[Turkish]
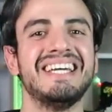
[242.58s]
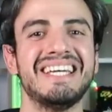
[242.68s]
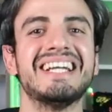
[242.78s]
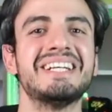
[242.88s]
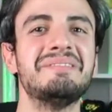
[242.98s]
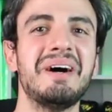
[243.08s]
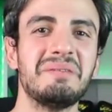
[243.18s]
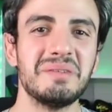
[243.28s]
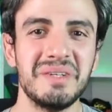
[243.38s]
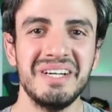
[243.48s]
İnanın
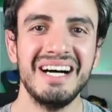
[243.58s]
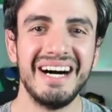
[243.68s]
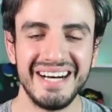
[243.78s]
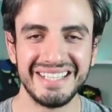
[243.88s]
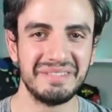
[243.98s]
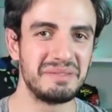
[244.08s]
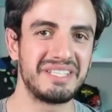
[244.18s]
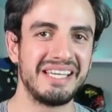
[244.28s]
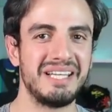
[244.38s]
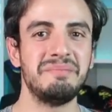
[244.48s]
ben bunu
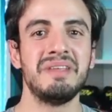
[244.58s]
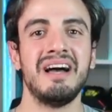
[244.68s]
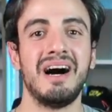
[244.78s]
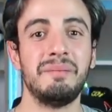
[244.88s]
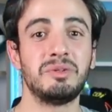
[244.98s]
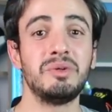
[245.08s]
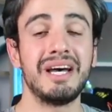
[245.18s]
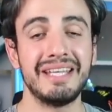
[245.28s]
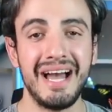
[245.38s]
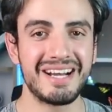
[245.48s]
anlamış değilim. Ama
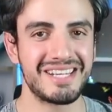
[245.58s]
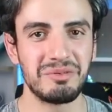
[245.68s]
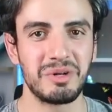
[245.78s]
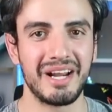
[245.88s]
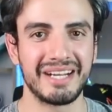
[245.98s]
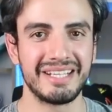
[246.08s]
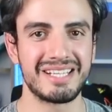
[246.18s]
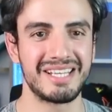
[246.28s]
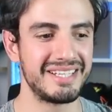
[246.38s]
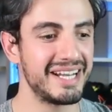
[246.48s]
dünyada her şey böyle
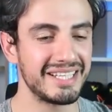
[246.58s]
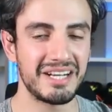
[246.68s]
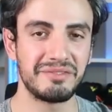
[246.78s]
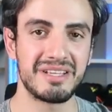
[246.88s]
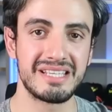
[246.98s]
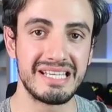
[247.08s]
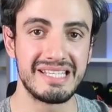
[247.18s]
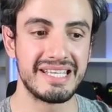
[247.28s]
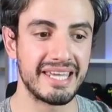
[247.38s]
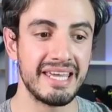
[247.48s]
arkadaşlar. Ne kadar fazla
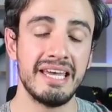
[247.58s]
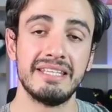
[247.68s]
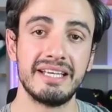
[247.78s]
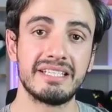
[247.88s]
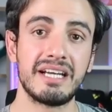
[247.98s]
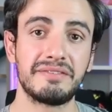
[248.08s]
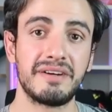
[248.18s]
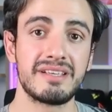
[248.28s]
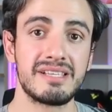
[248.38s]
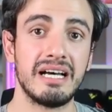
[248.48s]
istek, ne kadar
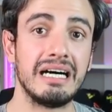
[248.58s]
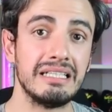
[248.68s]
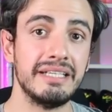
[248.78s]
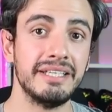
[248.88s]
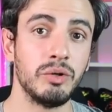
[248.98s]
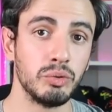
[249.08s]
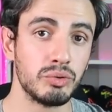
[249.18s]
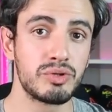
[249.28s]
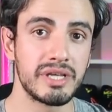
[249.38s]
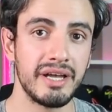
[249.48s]
fazla alanı
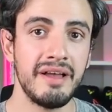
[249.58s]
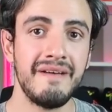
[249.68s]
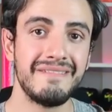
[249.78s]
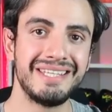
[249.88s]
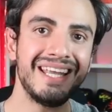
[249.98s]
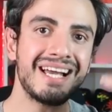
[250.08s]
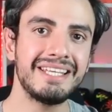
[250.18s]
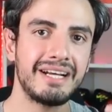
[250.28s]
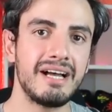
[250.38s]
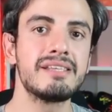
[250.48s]
olursa ve ne
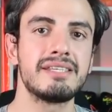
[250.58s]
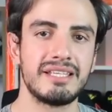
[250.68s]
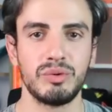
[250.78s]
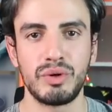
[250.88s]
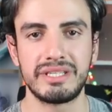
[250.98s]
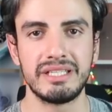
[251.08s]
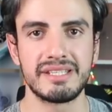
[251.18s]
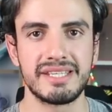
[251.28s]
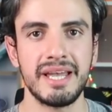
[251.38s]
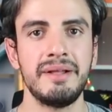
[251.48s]
kadar az sayıda
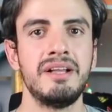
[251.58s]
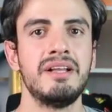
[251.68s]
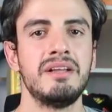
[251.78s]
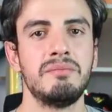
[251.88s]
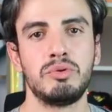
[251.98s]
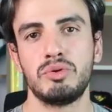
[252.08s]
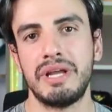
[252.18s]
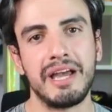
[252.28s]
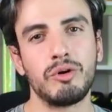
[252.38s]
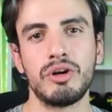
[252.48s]
üretilirse bütün
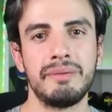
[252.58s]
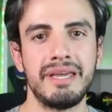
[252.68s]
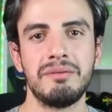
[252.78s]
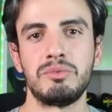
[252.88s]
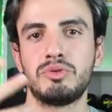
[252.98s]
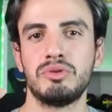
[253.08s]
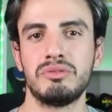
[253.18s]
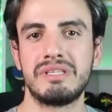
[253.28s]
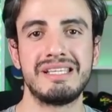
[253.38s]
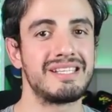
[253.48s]
ekonomi,
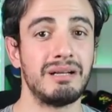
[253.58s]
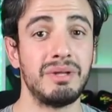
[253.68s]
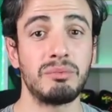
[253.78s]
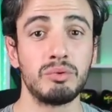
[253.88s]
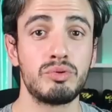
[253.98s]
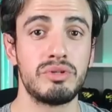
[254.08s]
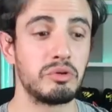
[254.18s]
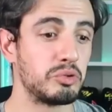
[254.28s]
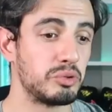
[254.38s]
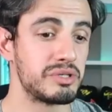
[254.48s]
bütün sistemler bunun üstüne
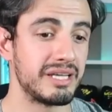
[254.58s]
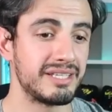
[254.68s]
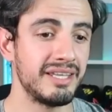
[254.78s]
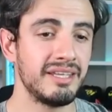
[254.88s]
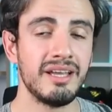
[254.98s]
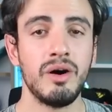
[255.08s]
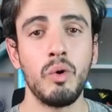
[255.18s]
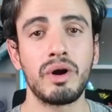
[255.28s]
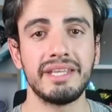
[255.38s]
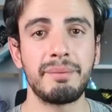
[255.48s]
kurulu zaten.
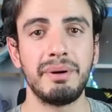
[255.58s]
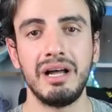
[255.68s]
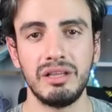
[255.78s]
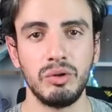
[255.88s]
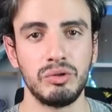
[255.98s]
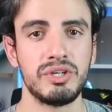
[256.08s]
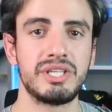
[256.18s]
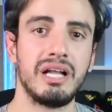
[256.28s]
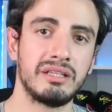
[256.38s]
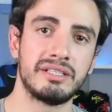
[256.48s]
O kadar pahalı oluyor.
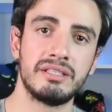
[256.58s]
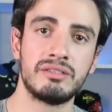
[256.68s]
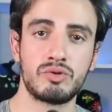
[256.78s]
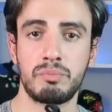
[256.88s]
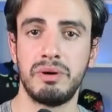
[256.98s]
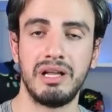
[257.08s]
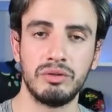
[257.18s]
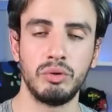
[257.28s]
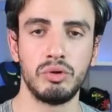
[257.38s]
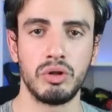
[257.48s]
İşte altının çok
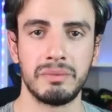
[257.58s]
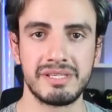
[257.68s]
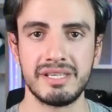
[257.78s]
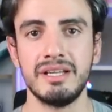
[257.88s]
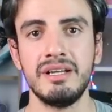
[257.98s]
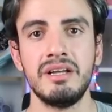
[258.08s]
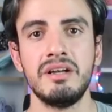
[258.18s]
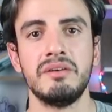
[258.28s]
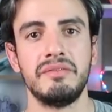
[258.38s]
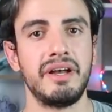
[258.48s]
pahalı oluyor olması
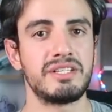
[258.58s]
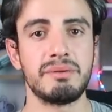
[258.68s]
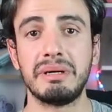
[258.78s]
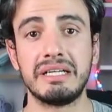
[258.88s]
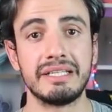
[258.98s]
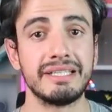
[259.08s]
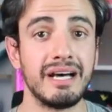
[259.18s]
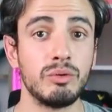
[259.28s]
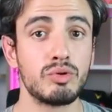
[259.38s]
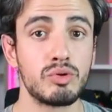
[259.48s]
veya işte bakırın
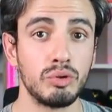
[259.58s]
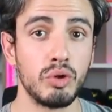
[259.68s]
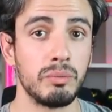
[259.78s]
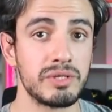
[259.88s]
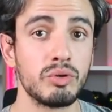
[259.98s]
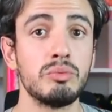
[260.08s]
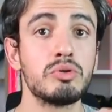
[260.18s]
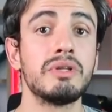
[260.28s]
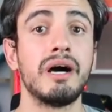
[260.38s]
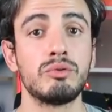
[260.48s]
daha ucuz oluyor olması,
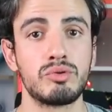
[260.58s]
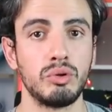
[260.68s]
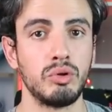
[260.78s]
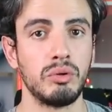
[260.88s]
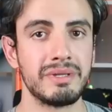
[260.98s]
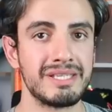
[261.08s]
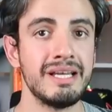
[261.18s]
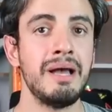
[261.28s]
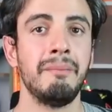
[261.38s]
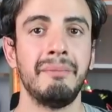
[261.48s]
gümüşün daha ucuz oluyor
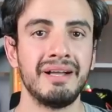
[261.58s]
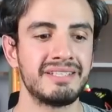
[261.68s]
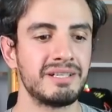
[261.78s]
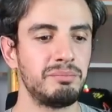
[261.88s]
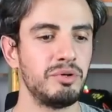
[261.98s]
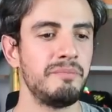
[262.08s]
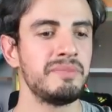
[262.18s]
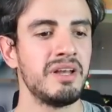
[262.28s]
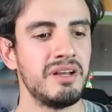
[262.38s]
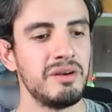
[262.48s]
olması. Mantık bu.
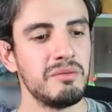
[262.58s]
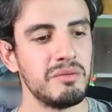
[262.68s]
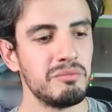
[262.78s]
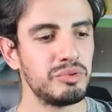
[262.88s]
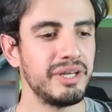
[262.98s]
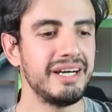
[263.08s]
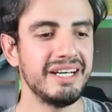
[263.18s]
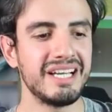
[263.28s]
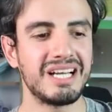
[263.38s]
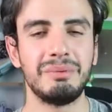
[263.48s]
Bu da
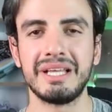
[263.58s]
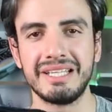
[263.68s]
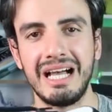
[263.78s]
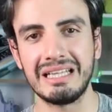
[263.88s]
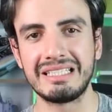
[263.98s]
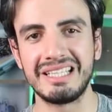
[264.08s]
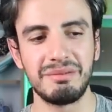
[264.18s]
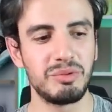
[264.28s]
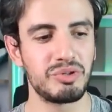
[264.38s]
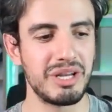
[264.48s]
ayakkabıların altını
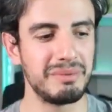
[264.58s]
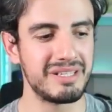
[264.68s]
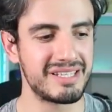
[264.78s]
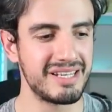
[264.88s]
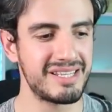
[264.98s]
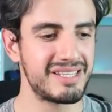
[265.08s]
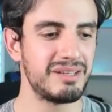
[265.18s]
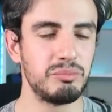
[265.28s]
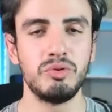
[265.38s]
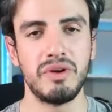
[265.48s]
gibi düşünebilirsiniz.
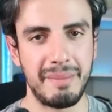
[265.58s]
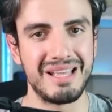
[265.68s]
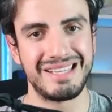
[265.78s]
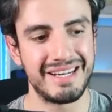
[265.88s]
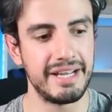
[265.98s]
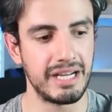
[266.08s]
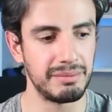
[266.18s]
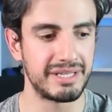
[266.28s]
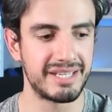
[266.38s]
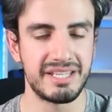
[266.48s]
Bu ve benzeri
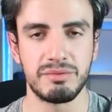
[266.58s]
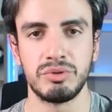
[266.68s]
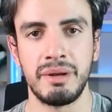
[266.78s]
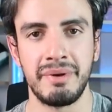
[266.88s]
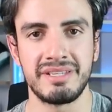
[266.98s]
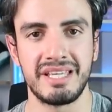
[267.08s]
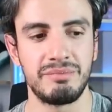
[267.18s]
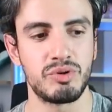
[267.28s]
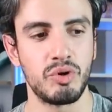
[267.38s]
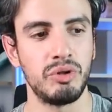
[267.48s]
ayakkabılar. Sadece bundan
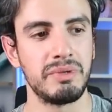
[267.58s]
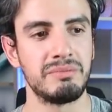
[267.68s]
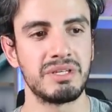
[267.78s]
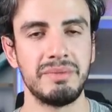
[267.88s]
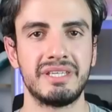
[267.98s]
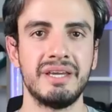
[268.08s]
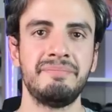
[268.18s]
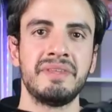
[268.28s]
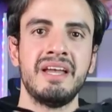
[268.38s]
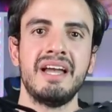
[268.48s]
bahsetmiş olmayayım tabii ki.
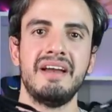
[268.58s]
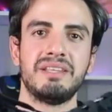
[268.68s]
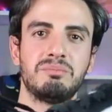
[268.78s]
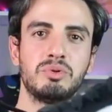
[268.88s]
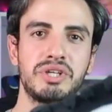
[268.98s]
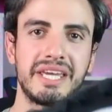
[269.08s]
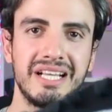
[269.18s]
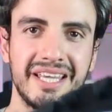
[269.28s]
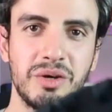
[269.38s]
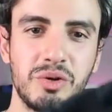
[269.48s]
Evet bu
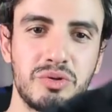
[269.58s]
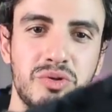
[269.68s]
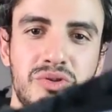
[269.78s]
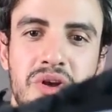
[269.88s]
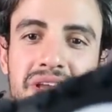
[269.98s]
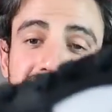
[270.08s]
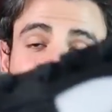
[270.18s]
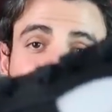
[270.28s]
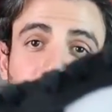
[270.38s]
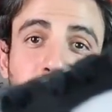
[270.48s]
şekilde görüyorsunuz. Ne
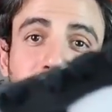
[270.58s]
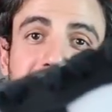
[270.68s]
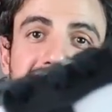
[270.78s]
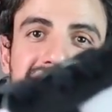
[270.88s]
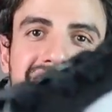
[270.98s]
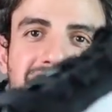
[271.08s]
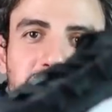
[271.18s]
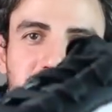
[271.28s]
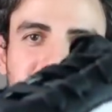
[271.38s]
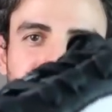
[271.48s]
kadar küçük geldi ya
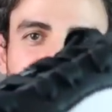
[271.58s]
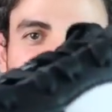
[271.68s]
gözüme şu